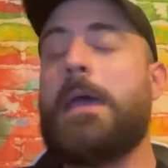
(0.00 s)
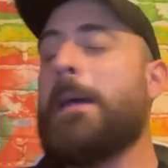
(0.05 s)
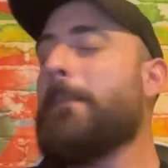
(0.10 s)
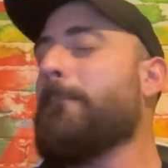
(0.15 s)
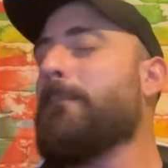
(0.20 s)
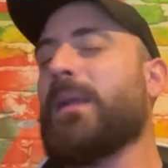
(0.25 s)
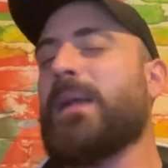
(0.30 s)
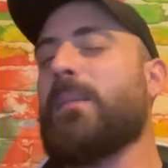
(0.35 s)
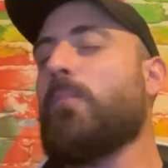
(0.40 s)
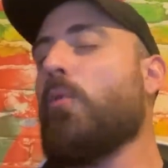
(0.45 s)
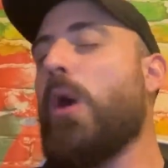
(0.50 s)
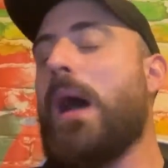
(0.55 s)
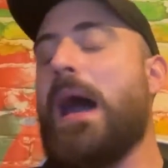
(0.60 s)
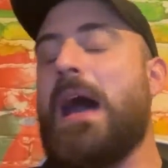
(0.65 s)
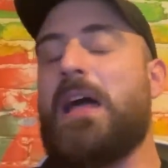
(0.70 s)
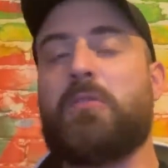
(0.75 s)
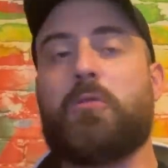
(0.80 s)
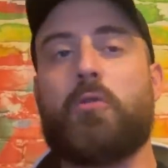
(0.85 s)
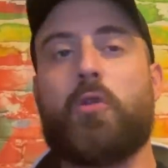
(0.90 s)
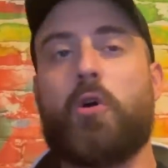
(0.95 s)
Primo
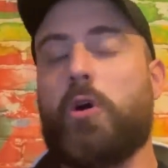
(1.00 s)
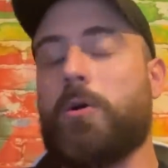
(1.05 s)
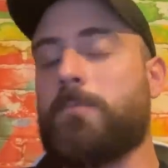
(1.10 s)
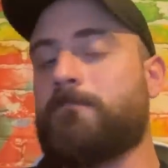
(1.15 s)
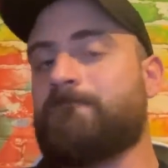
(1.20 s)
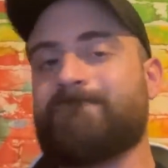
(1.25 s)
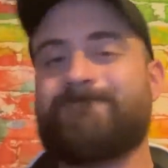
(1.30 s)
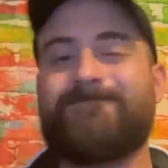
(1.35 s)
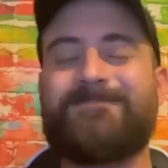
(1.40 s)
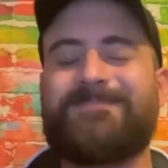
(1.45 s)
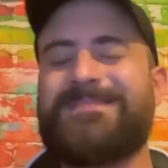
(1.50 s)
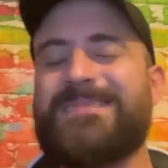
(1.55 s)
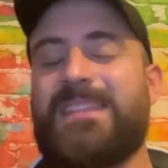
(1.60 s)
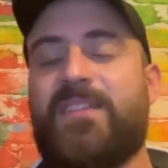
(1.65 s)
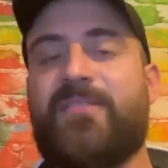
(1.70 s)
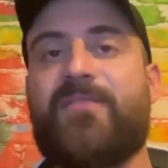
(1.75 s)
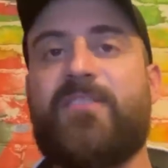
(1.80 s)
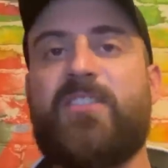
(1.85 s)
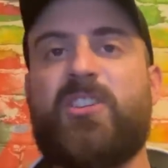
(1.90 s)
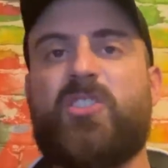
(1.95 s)
anno
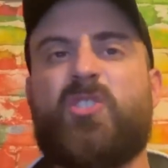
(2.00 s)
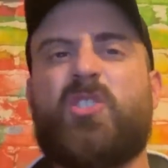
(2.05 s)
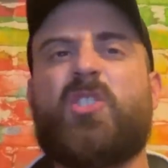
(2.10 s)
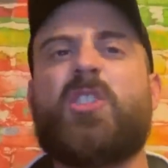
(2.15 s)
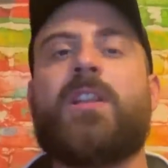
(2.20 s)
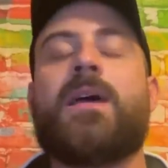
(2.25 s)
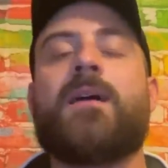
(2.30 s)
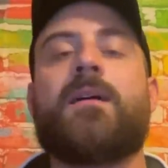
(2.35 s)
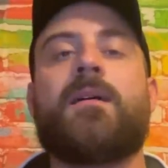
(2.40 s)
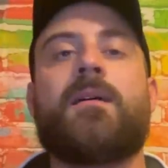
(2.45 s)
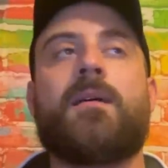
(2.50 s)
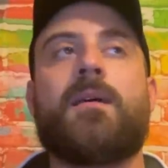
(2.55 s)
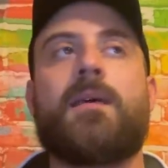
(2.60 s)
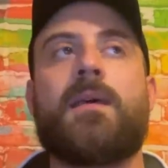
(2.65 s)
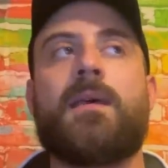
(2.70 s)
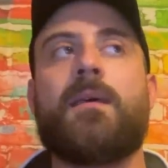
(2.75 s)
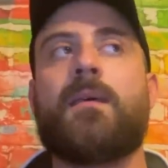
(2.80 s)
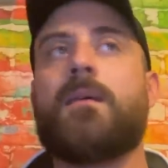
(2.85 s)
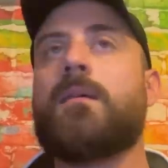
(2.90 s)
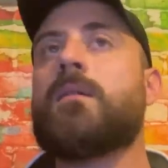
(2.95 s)
difficile,
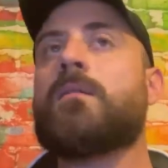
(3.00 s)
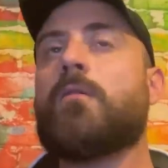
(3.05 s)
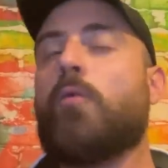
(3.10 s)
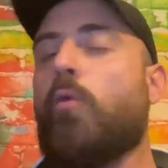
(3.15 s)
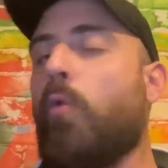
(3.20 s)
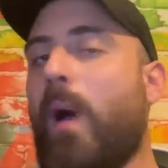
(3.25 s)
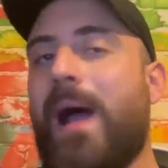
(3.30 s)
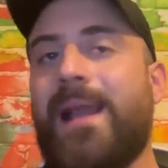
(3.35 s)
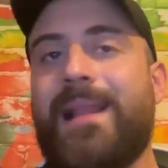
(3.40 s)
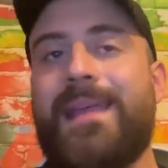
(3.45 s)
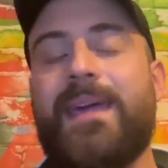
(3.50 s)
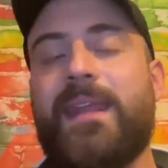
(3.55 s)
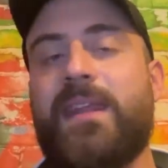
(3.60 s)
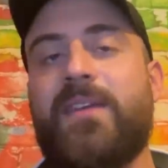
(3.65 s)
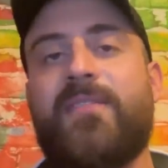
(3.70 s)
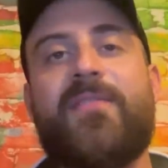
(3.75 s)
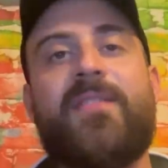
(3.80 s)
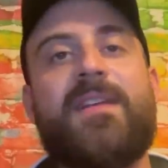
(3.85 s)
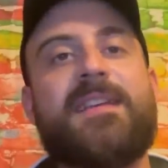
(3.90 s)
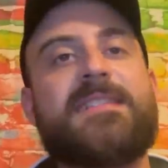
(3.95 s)
qualche
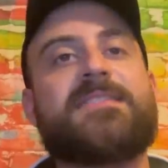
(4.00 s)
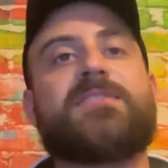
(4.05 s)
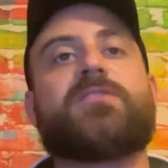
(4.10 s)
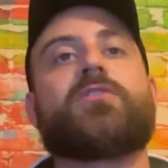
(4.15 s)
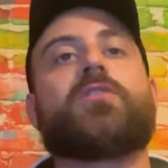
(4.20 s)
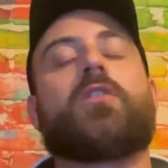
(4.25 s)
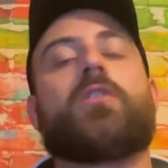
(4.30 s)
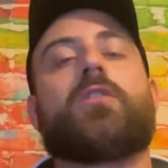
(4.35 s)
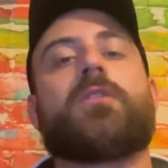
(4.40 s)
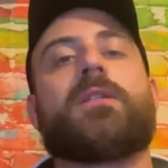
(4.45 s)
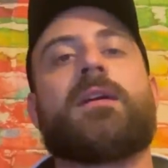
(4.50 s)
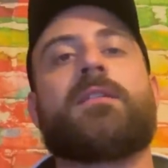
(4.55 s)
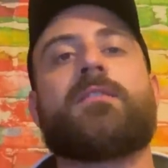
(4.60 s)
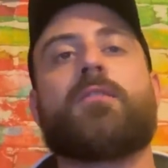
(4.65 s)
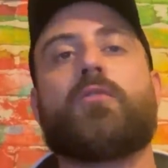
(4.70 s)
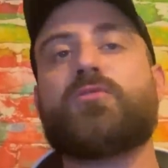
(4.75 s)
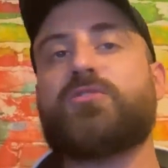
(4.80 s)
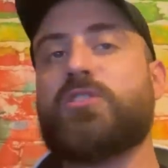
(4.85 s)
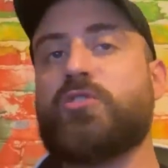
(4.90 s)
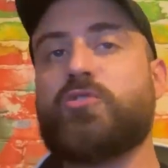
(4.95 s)
riflessione
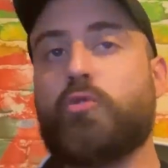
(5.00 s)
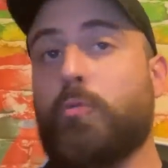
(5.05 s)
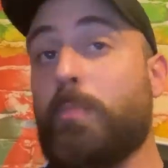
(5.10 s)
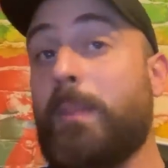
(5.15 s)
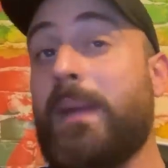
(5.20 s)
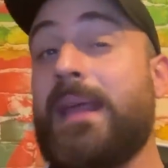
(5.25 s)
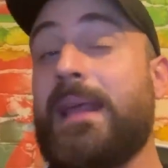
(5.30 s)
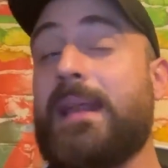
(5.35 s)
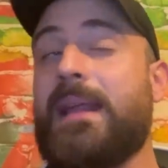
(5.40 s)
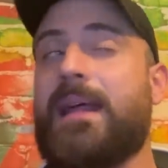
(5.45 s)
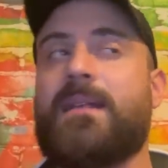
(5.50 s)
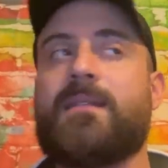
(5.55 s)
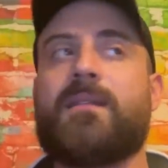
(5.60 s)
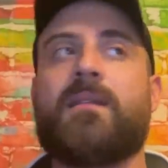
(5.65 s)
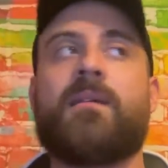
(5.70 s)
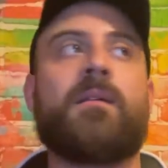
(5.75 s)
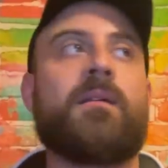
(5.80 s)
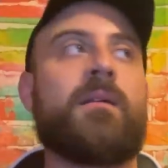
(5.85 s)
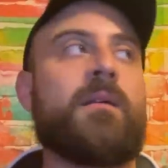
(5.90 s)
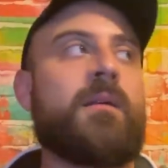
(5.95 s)
dello stesso Milan
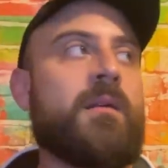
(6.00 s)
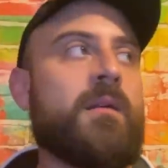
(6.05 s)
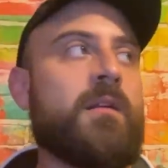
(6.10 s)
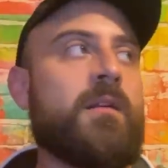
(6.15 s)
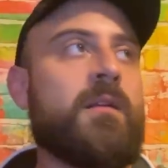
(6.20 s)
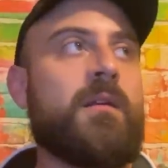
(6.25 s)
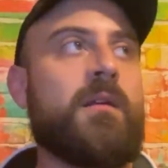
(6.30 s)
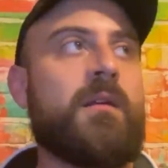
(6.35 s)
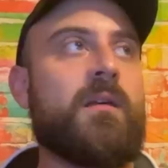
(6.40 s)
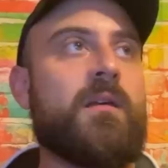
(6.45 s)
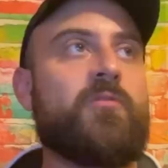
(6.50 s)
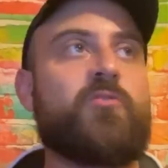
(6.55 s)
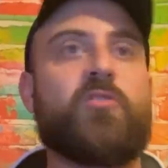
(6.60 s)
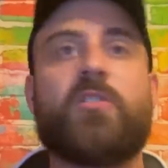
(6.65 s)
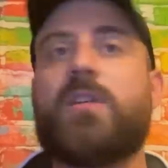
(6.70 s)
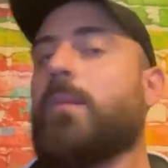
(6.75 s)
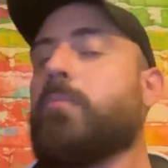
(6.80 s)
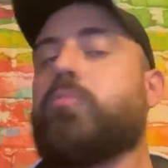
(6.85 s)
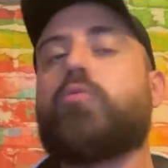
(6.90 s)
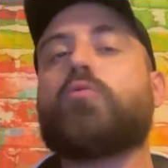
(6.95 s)
eh,
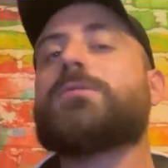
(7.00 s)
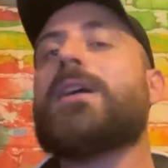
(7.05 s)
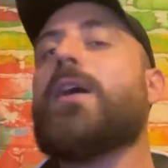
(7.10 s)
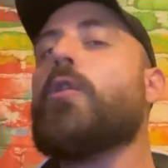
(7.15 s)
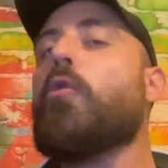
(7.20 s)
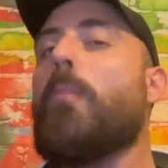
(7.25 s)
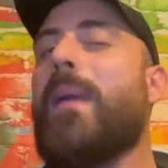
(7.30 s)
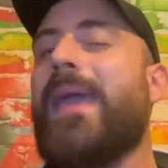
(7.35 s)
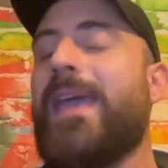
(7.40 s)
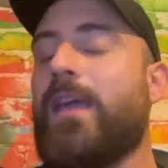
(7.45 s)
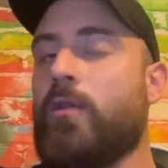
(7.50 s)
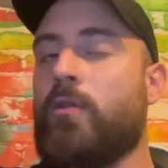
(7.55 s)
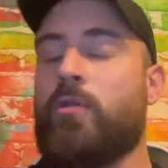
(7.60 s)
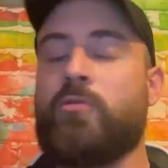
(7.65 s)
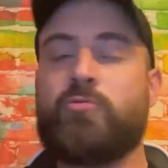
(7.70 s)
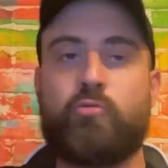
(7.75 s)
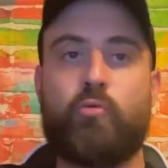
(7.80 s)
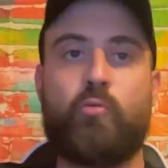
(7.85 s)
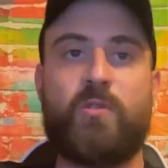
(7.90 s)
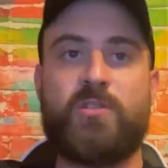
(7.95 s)
circa puntare o meno
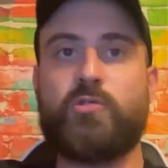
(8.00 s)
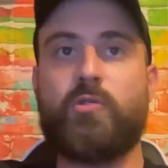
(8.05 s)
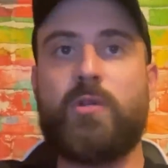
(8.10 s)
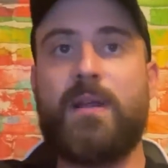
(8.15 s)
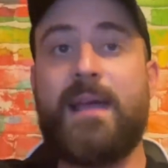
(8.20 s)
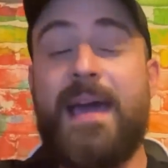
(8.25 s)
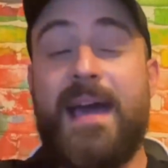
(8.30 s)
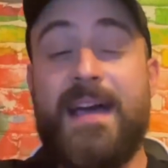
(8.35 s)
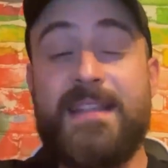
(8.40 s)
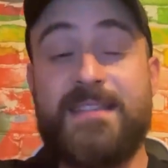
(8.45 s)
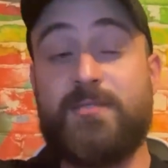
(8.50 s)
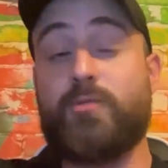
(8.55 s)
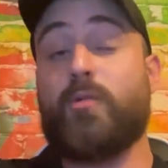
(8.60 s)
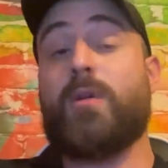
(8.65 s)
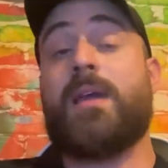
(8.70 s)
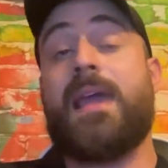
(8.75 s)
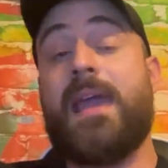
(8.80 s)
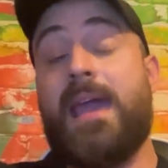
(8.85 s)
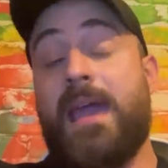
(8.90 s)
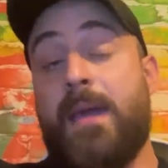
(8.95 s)
su questo ragazzo
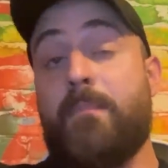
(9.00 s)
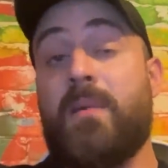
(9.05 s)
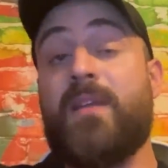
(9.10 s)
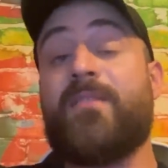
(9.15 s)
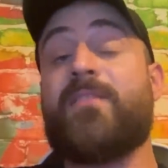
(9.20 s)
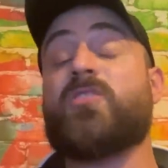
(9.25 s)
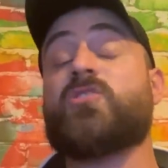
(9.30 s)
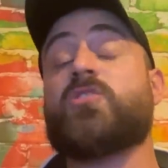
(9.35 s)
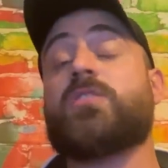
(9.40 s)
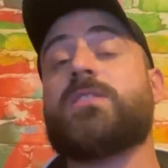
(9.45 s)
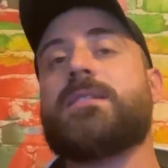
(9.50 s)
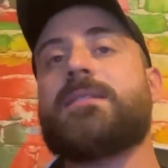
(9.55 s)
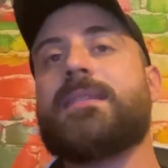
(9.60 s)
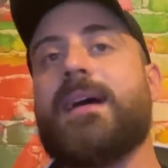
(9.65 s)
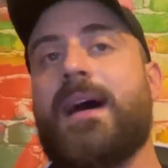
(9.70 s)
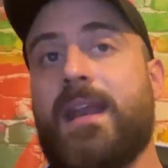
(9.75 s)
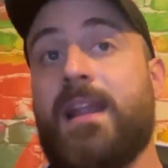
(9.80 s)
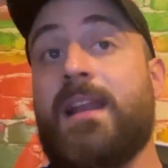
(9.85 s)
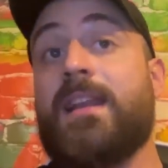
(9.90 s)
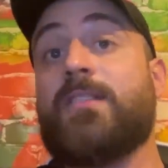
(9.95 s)
che per
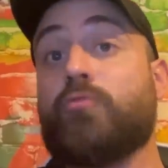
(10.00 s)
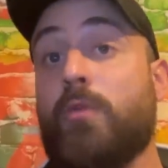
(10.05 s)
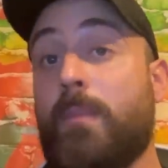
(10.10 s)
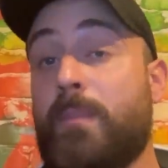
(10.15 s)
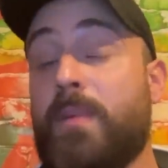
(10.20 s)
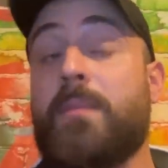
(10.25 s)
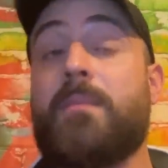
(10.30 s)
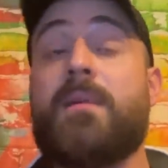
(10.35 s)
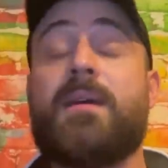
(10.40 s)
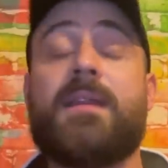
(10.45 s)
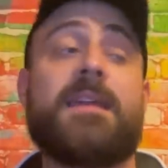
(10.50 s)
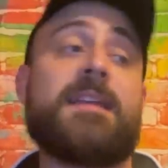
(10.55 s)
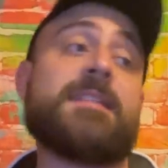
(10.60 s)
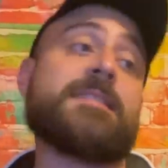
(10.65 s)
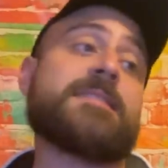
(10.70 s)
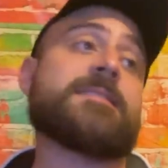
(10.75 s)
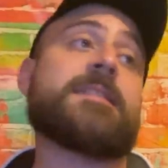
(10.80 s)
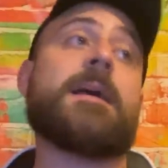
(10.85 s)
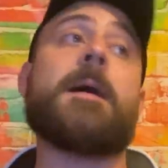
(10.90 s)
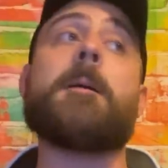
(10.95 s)
facilitare la sua
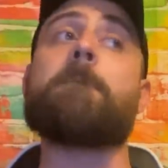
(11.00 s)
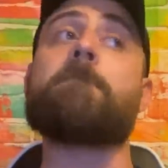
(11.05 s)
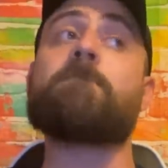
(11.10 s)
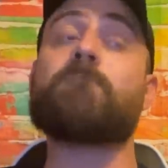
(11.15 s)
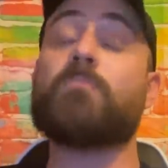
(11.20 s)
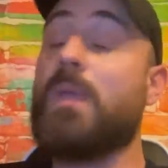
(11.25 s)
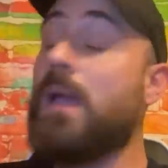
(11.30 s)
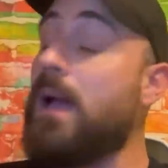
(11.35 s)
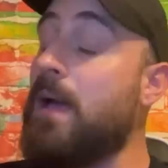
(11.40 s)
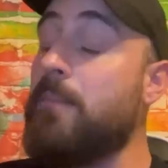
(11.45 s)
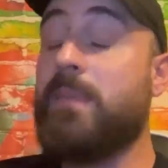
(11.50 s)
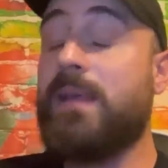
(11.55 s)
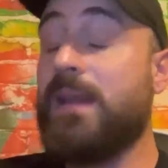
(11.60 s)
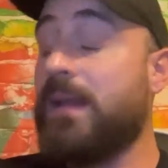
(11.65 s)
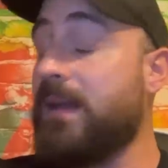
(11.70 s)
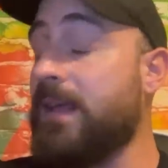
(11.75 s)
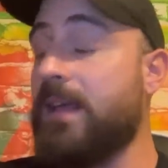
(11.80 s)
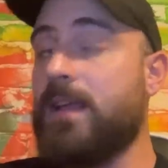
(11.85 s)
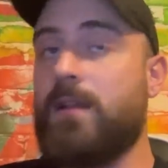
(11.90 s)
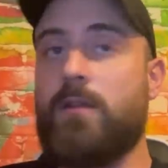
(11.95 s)
permanenza a
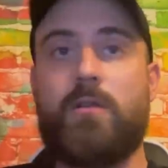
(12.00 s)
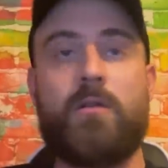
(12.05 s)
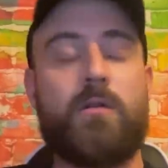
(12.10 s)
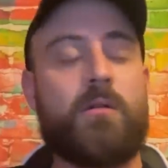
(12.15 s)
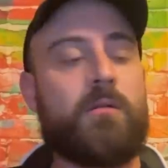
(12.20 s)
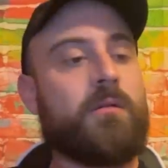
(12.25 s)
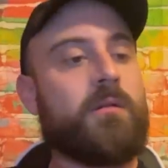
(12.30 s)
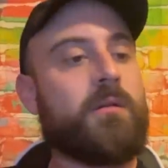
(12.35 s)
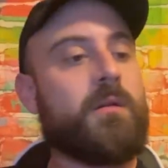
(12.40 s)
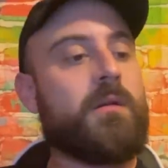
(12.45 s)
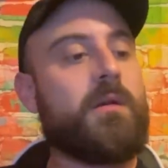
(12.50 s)
Milanello